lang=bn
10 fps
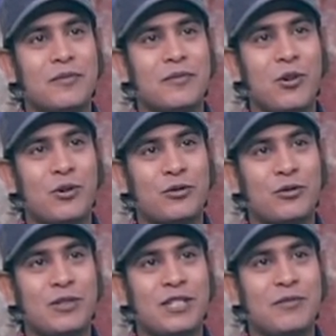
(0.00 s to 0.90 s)

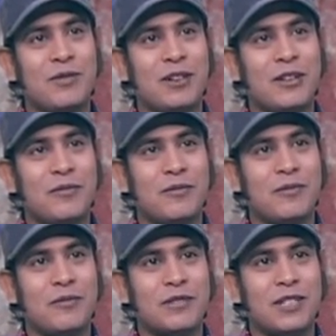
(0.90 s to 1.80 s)
ভক্তদের বা
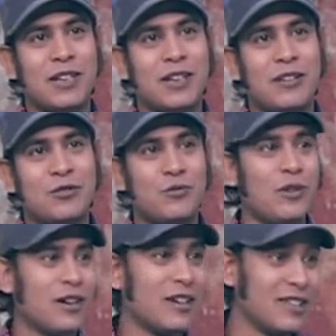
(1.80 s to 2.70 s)
যারা
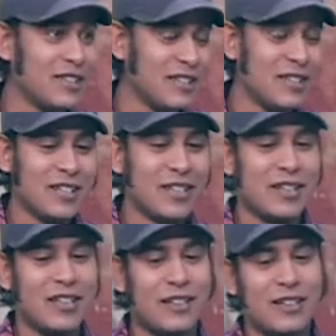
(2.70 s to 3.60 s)
শুভাকাঙ্ক্ষী
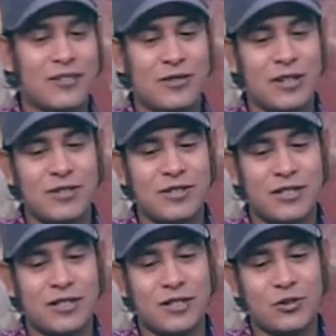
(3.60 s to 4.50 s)

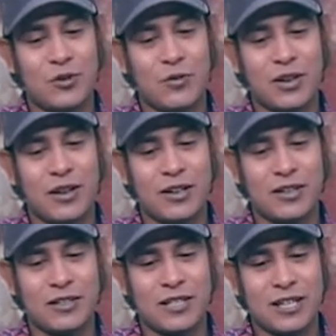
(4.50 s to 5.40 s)
ওয়েলউইশার যারা সবার
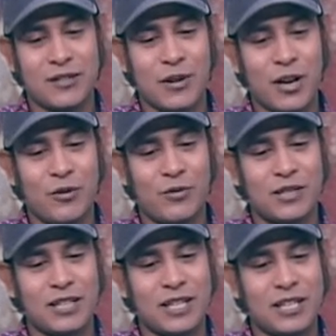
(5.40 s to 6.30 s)
যে একটা
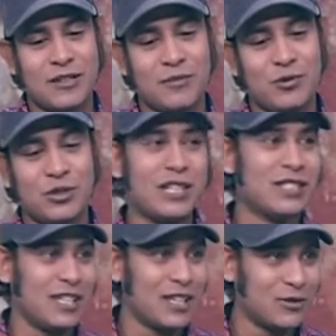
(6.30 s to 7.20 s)
ভালোবাসা এটা বোঝা
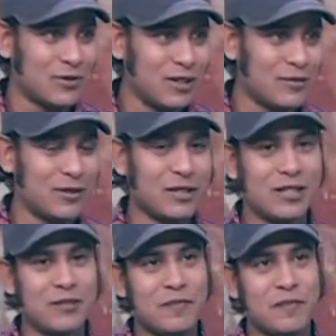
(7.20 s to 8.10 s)
যায় আসলে মানে
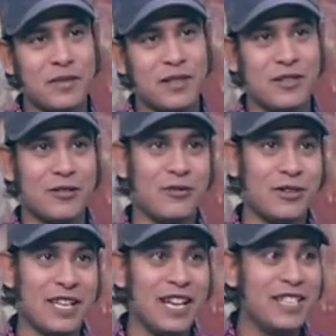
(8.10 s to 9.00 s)

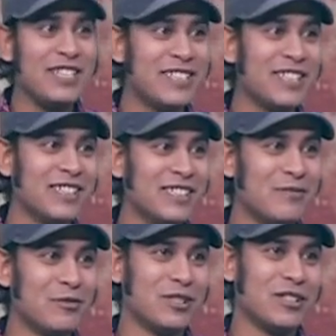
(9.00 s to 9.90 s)
এই দিনটাতে
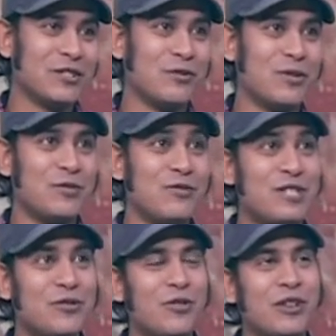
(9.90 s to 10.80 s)
বোঝা যায় সবাই
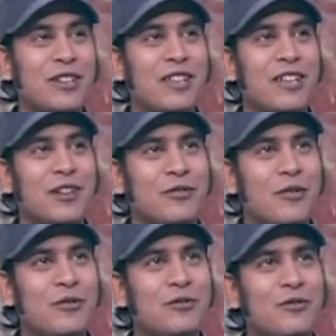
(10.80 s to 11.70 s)
উইশ করে
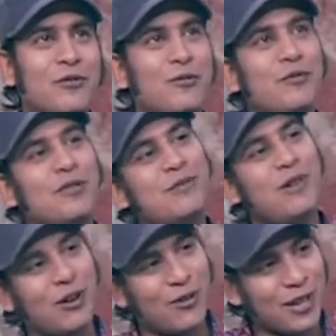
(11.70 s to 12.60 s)
তখন খুবই
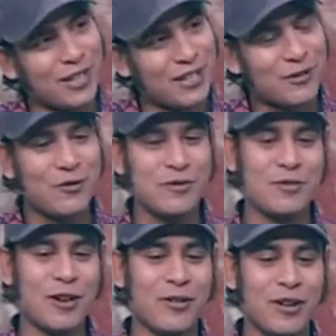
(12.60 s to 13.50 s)
ভালো লাগে খুবই
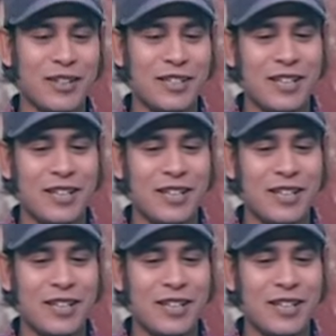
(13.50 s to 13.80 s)
ভালো লাগে